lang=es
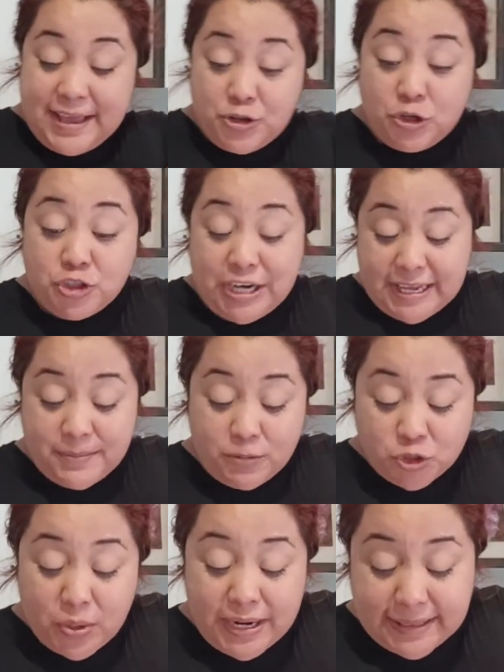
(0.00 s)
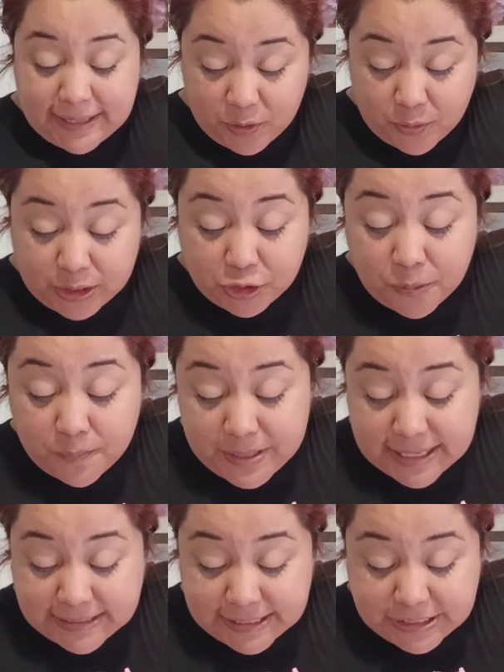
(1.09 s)
nos trajimos 44
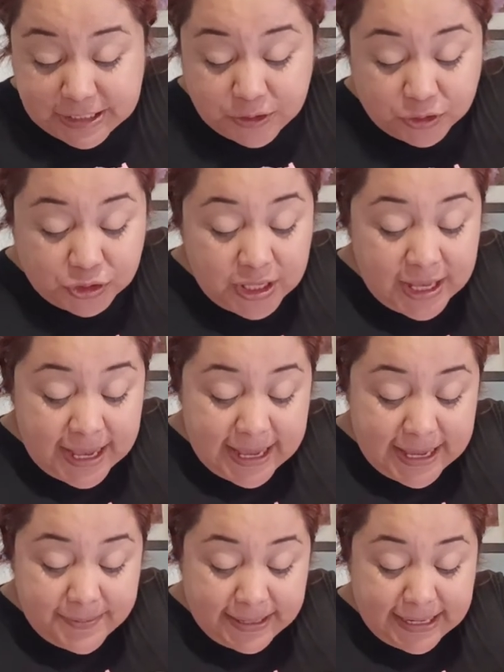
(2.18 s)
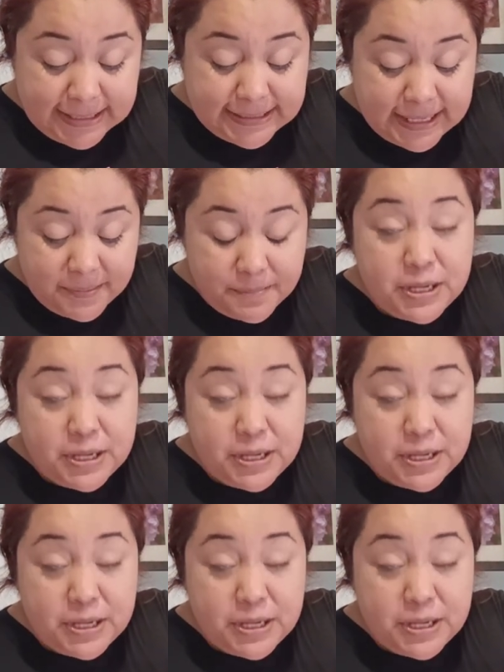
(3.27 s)
piezas, chicos. Iban a ser